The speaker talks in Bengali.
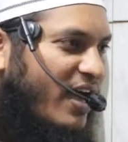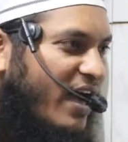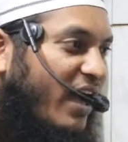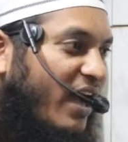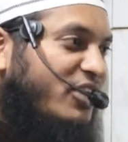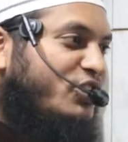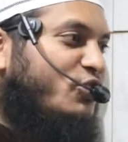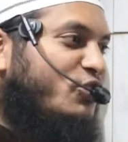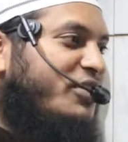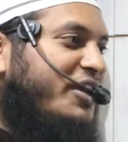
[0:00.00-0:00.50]

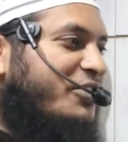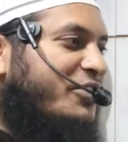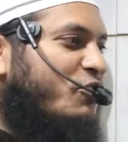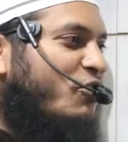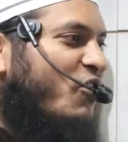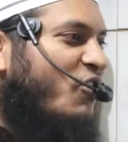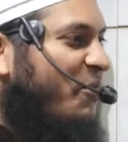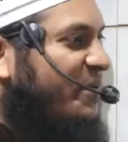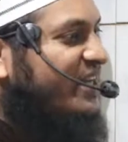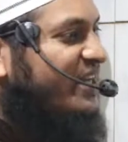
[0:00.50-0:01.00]
আর যদি একটু
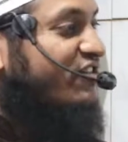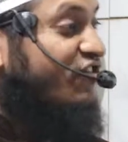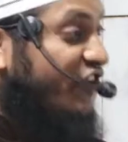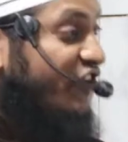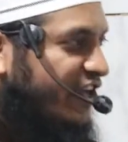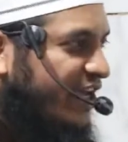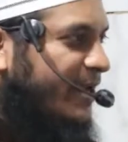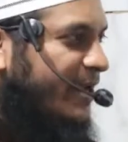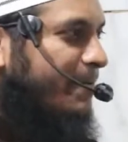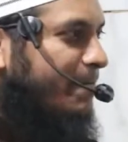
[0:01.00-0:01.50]
গভীর
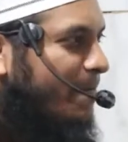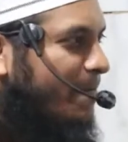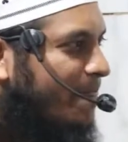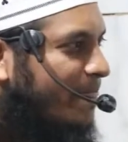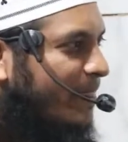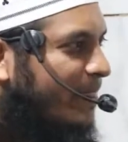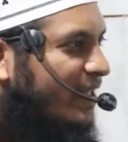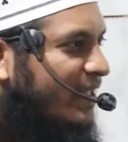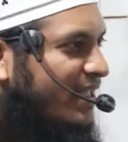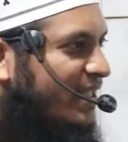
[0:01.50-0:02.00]
থেকে
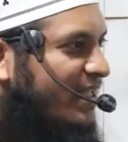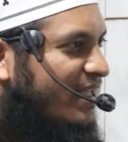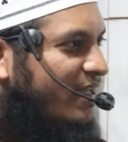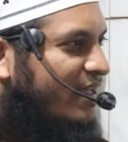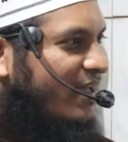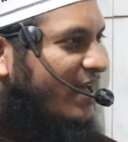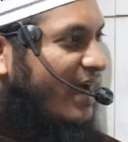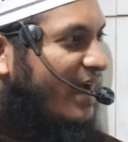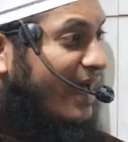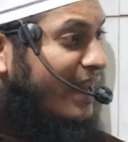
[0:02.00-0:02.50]

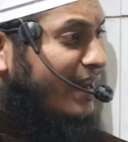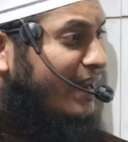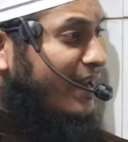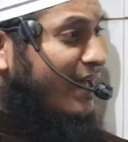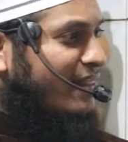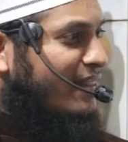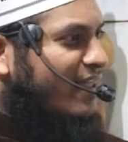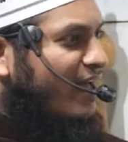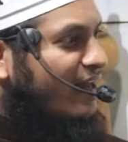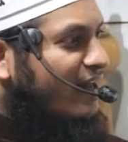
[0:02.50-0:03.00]

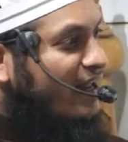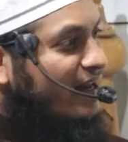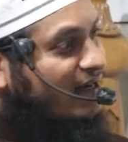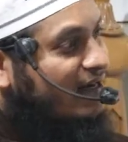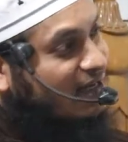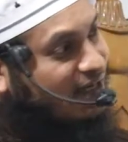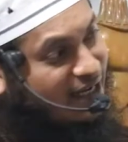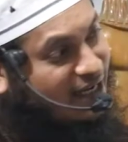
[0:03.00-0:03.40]
আল্লাহ তালার